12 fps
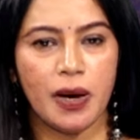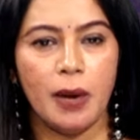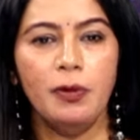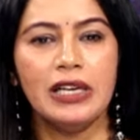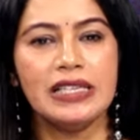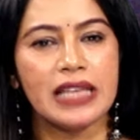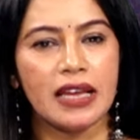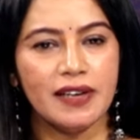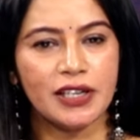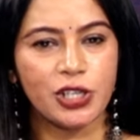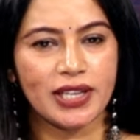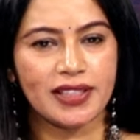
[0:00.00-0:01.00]
ప్రముఖ
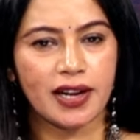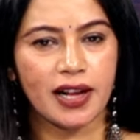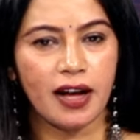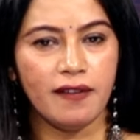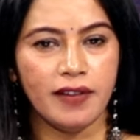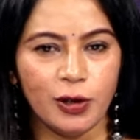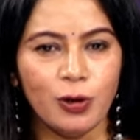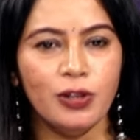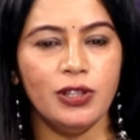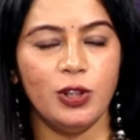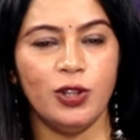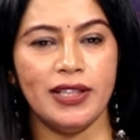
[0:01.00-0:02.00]
శైవక్షేత్రంగా
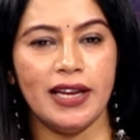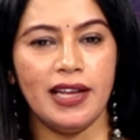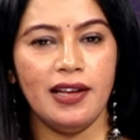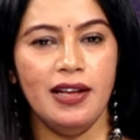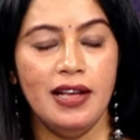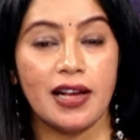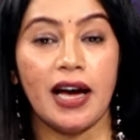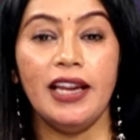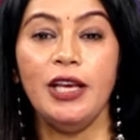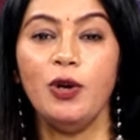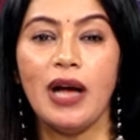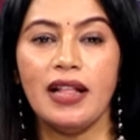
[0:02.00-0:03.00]
వెలుగొందుతుందని
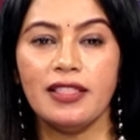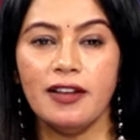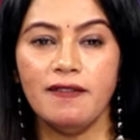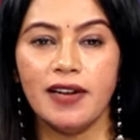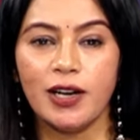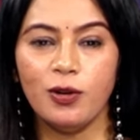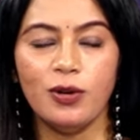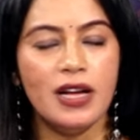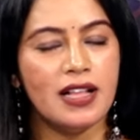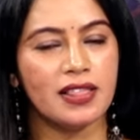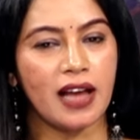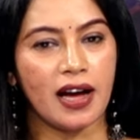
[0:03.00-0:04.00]
కలియుగాంతం వరకు
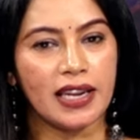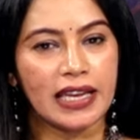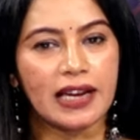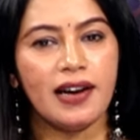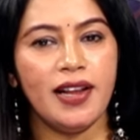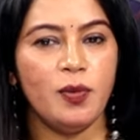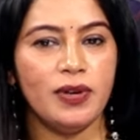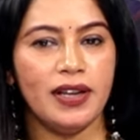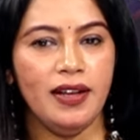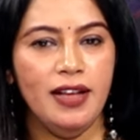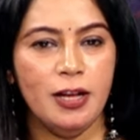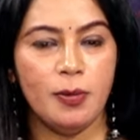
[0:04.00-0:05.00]
తానిక్కడే
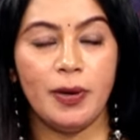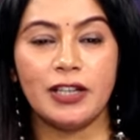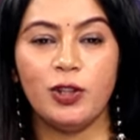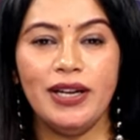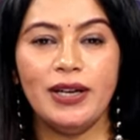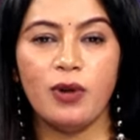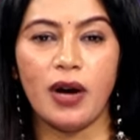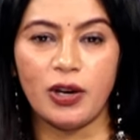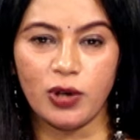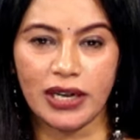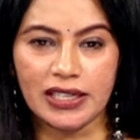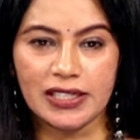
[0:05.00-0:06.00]
ఉండి భక్తులకు
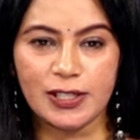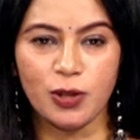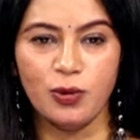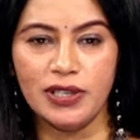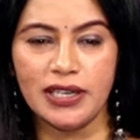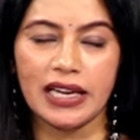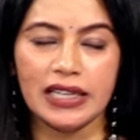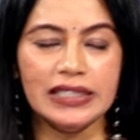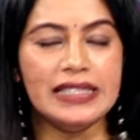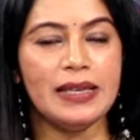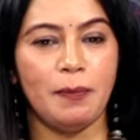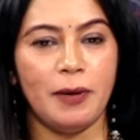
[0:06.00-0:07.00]
అనుగ్రహిస్తూ
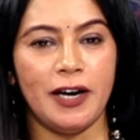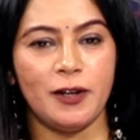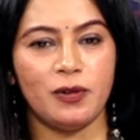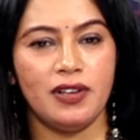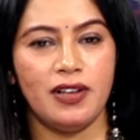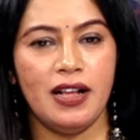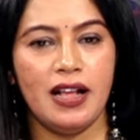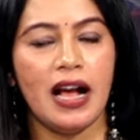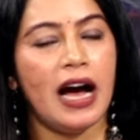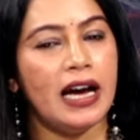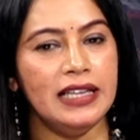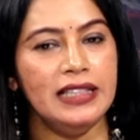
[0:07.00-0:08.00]
ఉంటానని చెప్పాడు
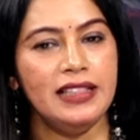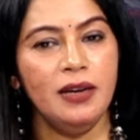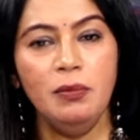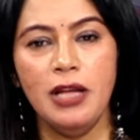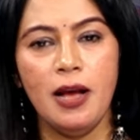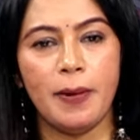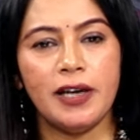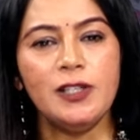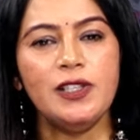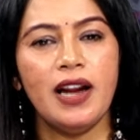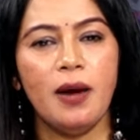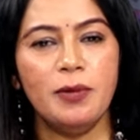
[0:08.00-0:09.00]
అనంతరం
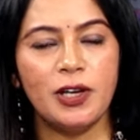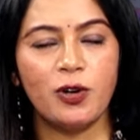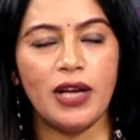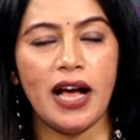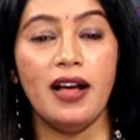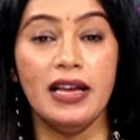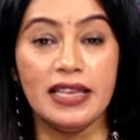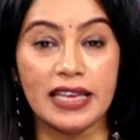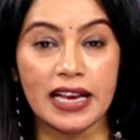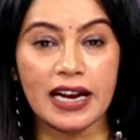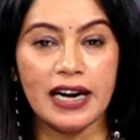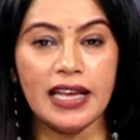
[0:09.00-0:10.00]
పరశురాముడు కూడా
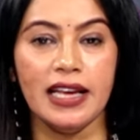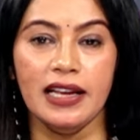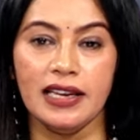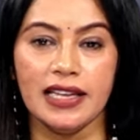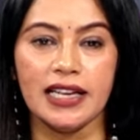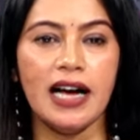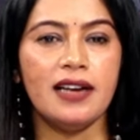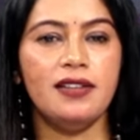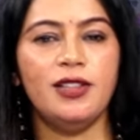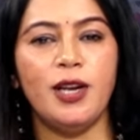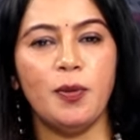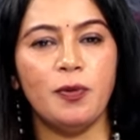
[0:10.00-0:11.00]
ఇక్కడే
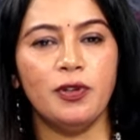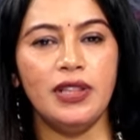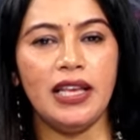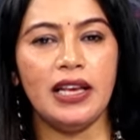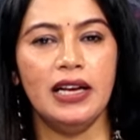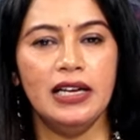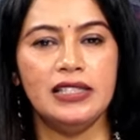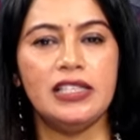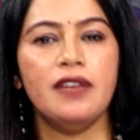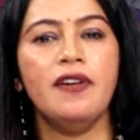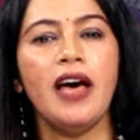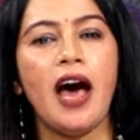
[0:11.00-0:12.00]
లింగాకృతిని పొంది
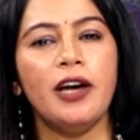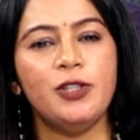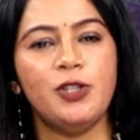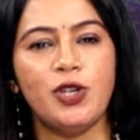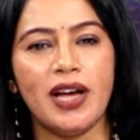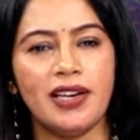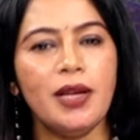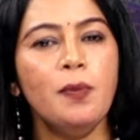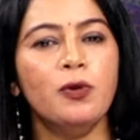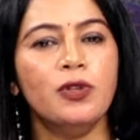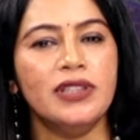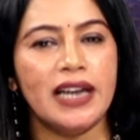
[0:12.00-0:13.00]
శివాయుధ్యాన్ని
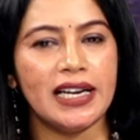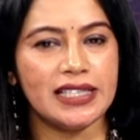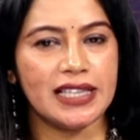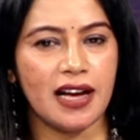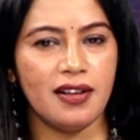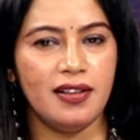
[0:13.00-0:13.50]
పొందాడట